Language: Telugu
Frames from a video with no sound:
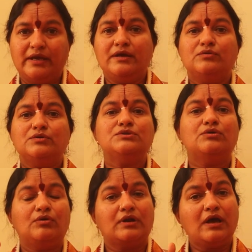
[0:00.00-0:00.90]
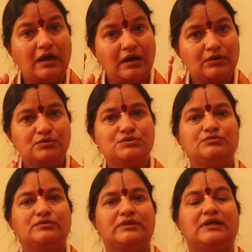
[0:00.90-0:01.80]
ఏ రోజు హోర ఆ రోజు
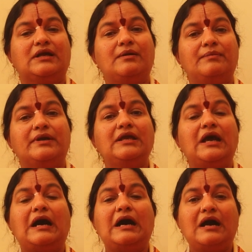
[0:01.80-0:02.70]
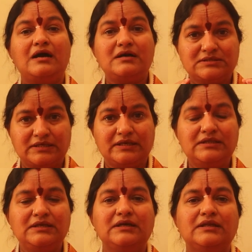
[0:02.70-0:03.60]
ఉంటుంది కాబట్టి ఆ
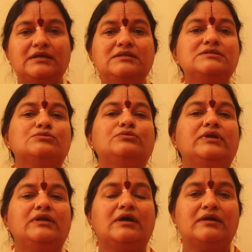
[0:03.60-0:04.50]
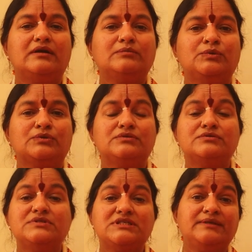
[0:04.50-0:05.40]
శక్తి అనేది సూర్యనారాయణ మూర్తి
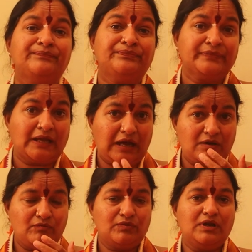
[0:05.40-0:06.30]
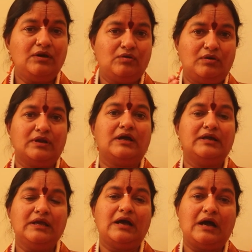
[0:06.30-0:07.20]
నుంచి ఆ ఉన్న హోర
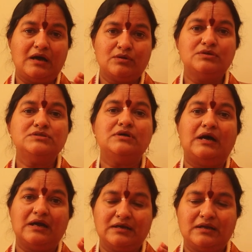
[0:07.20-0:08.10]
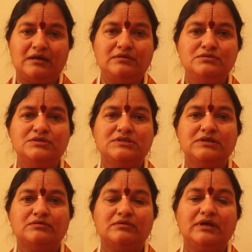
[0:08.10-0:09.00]
అంటే ఆ రోజు ఆ గ్రహం
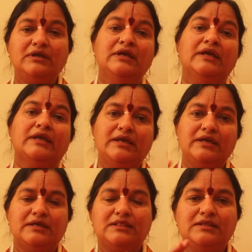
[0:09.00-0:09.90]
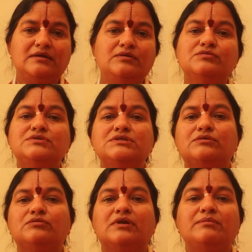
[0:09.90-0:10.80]
నుంచి కూడా ఈ ఇద్దరి నుంచి
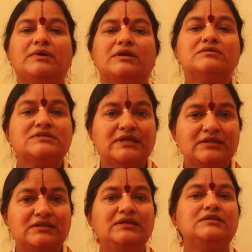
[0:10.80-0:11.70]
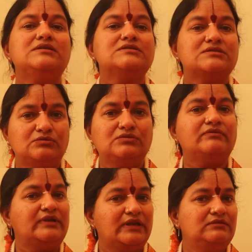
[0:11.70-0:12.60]
కూడా మనం శక్తిని
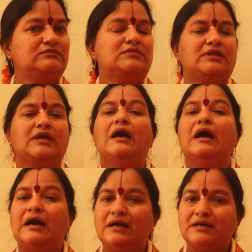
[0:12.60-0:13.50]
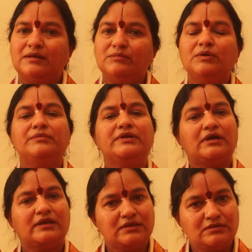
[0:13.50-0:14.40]
తీసుకుంటాం అనేది ఉంటుంది ఆ టైంలో
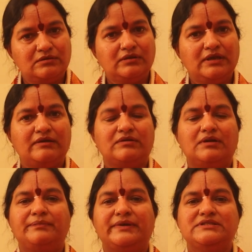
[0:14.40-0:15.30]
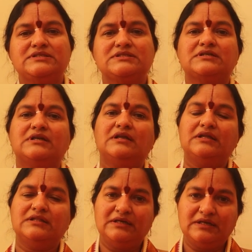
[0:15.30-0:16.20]
మీరు ఆ ఎదురుగా ఏమన్నా పని చేసినా
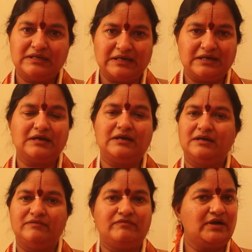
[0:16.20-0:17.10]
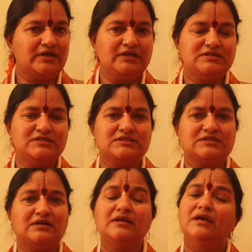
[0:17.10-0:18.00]
లేదంటే నడక అంటే వాకింగ్
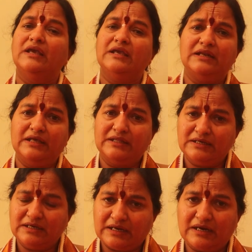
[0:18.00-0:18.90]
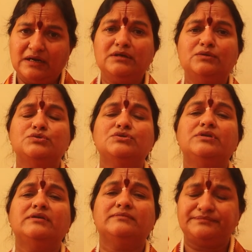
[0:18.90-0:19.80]
చేసినా లేదంటే అక్కడ
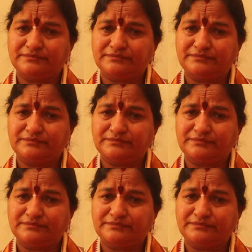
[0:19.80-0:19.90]
కూర్చుని